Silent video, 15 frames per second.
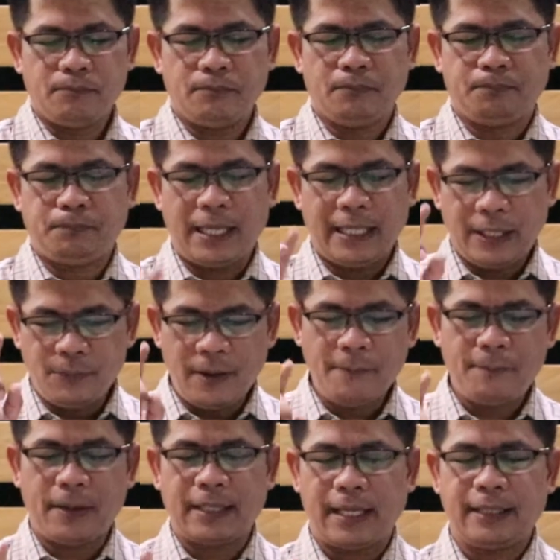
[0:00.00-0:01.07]
pangalawang
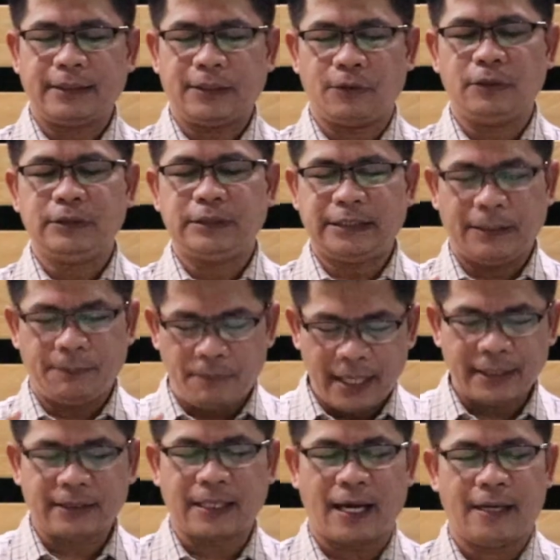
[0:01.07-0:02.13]
pagkakataon, si
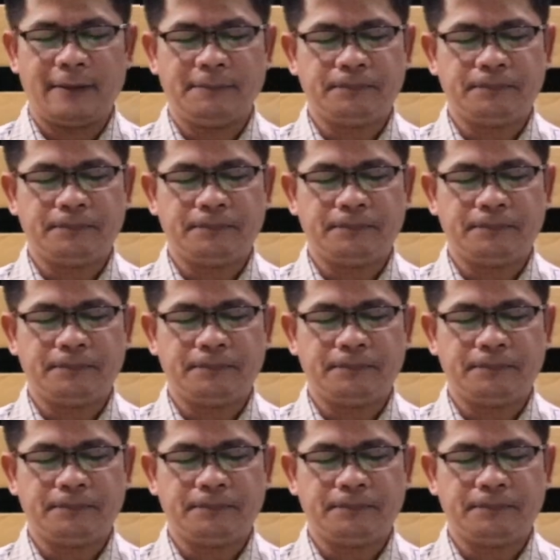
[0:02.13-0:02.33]
Marta,